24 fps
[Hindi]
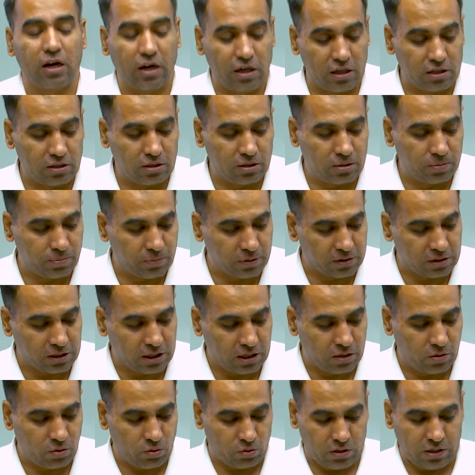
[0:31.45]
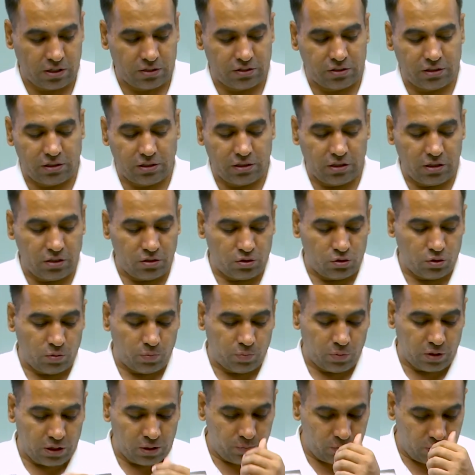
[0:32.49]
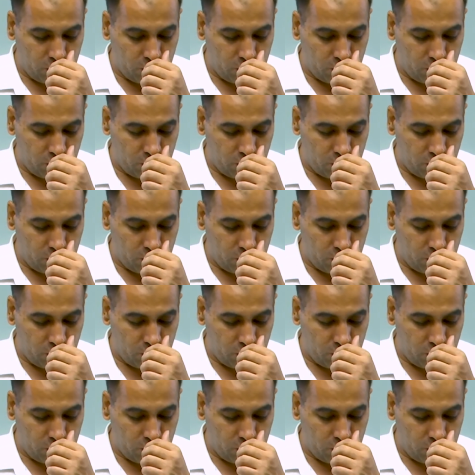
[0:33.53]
अर्थ पता होना चाहिए जो मन